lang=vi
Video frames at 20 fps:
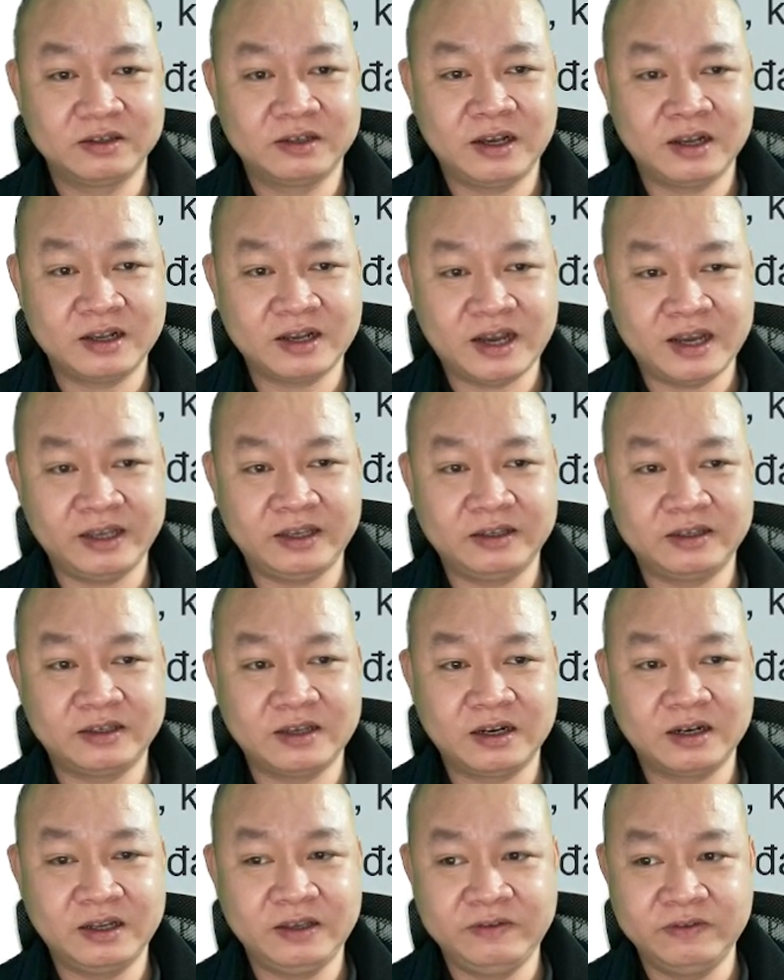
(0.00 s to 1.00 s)
các ngành,
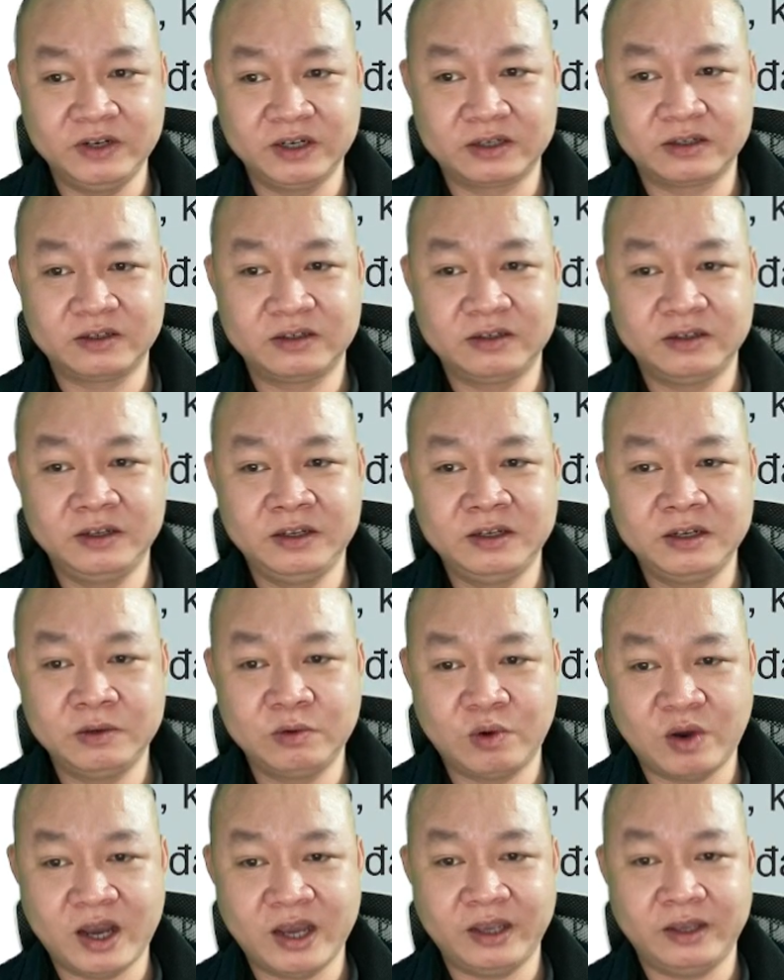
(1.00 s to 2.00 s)
các lĩnh vực, đi nước
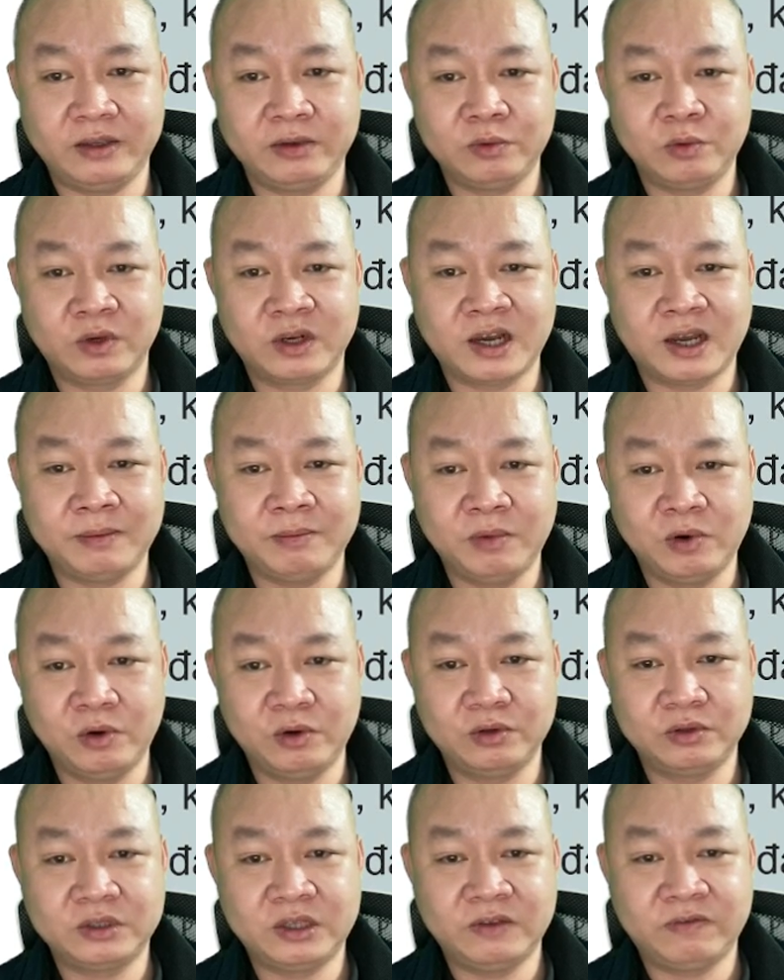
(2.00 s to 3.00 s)
ngoài của cán
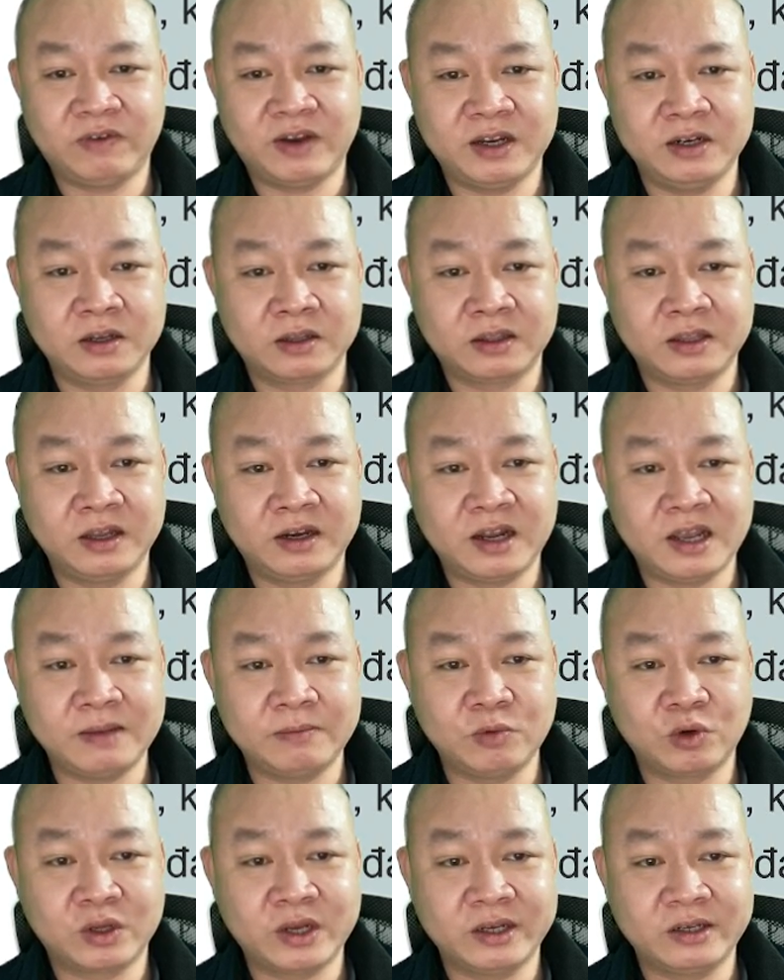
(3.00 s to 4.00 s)
bộ thì phải được tiến
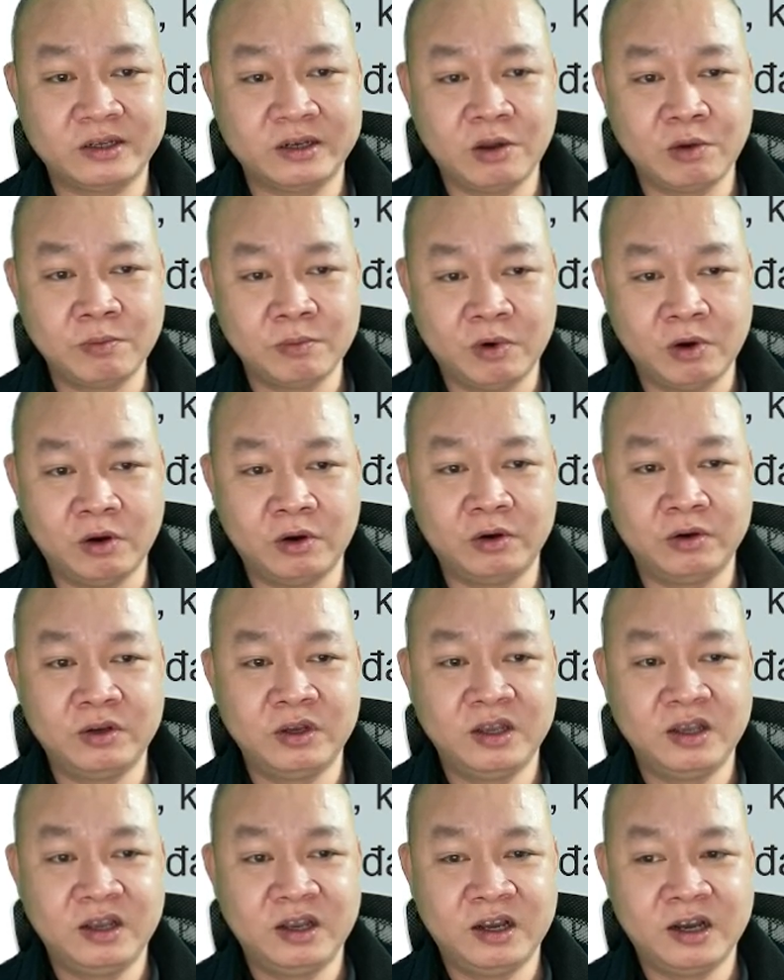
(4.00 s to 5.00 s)
hành một cách đồng bộ,
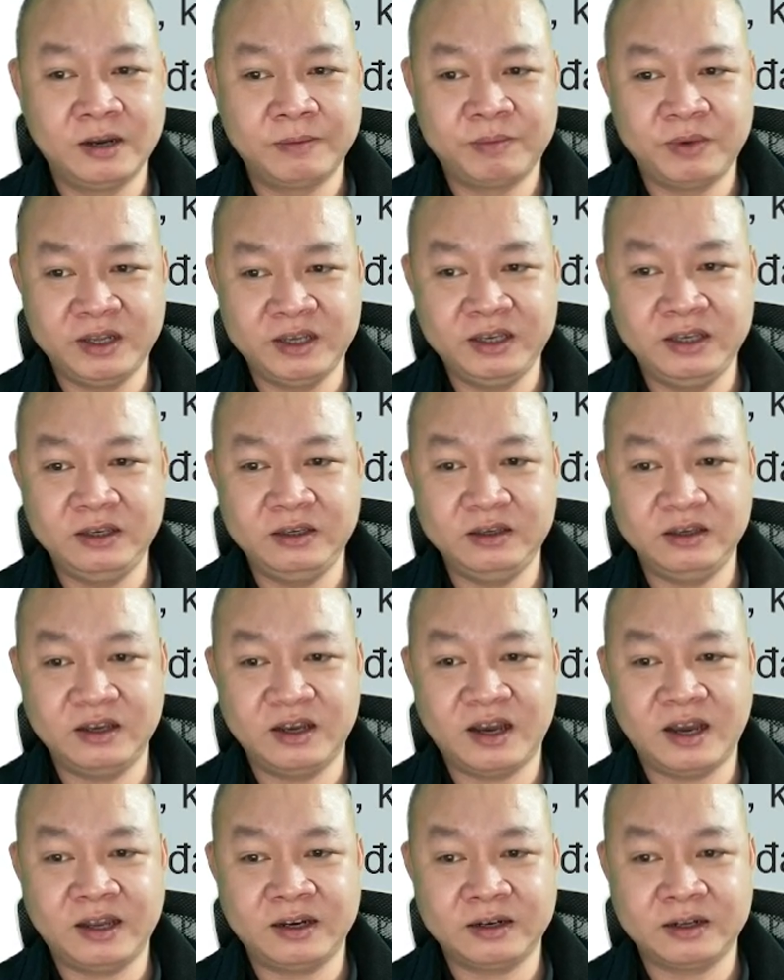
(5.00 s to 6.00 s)
hợp lý,
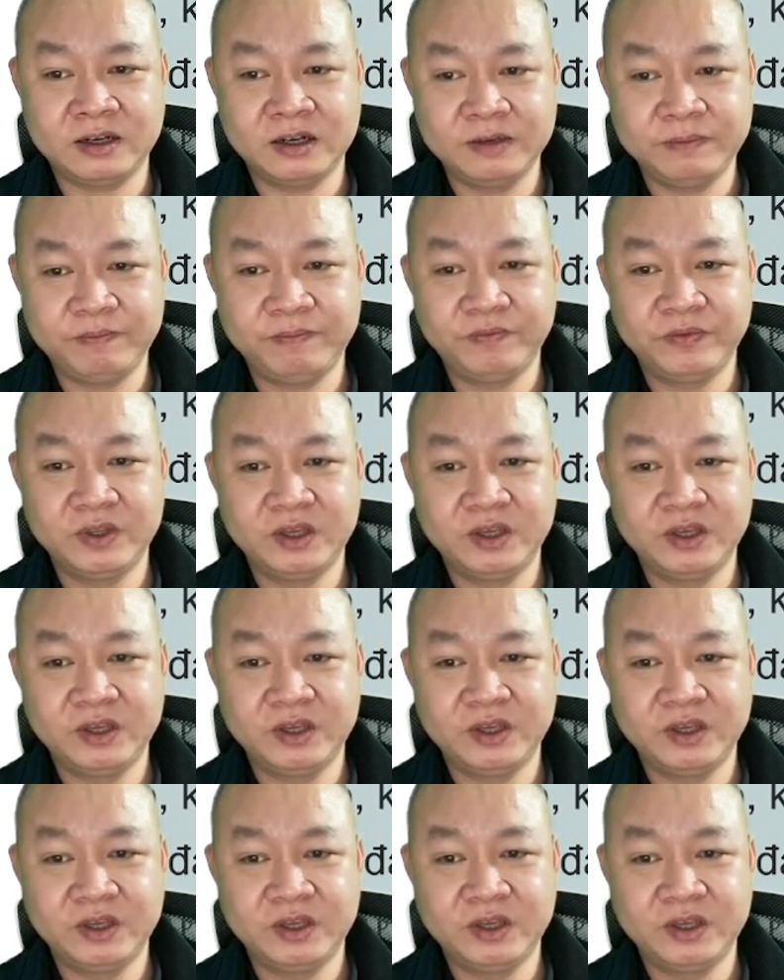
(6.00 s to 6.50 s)
ăn khớp,